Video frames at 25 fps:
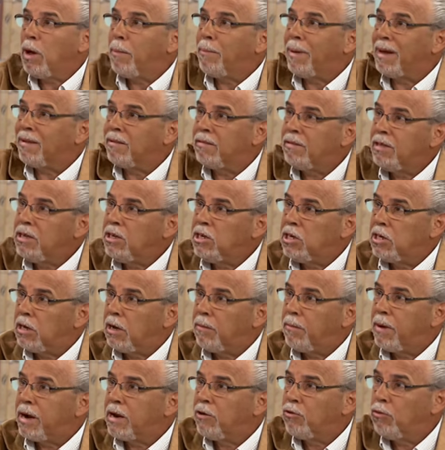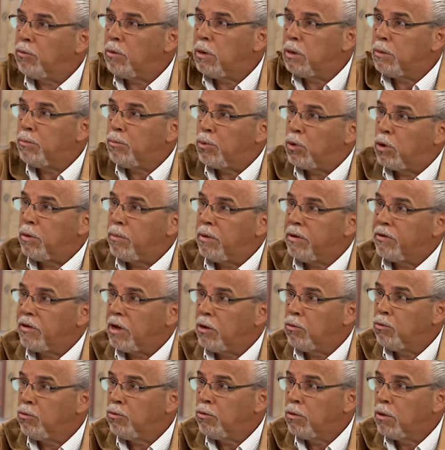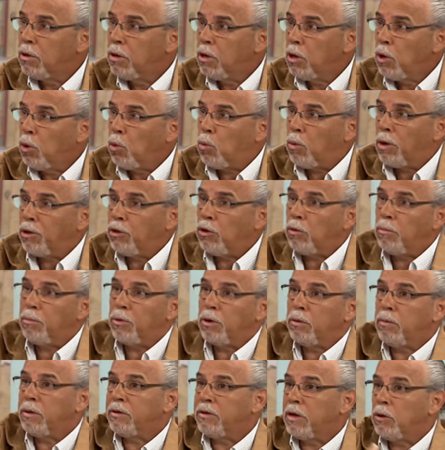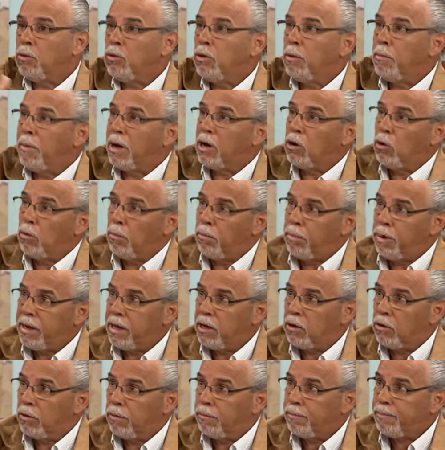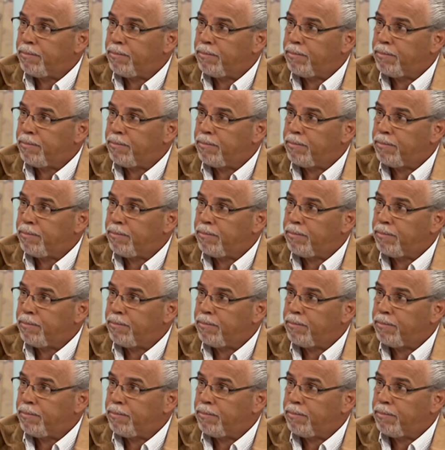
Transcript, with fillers: pastilla va a resolver un problema de salud cuando el problema de salud es más complejo.